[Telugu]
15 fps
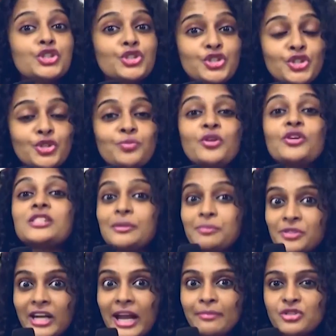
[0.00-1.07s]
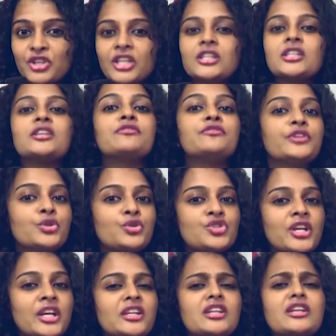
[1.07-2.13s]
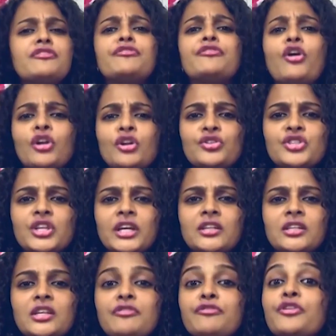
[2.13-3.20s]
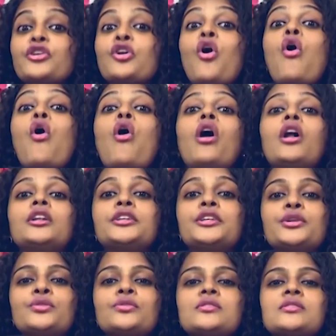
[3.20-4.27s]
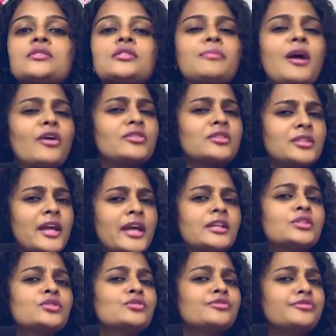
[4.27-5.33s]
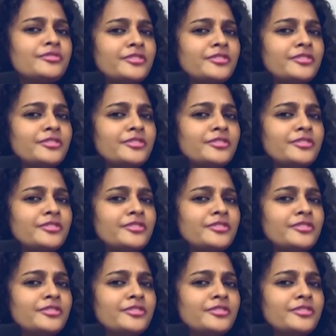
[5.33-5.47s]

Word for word: యూట్యూబ్లో సబ్స్క్రైబ్ చేయండి వ్యూ చేయండి ఫాలో చేయండి ఫర్ ఆల్ న్యూస్ అబౌట్ తెలుగు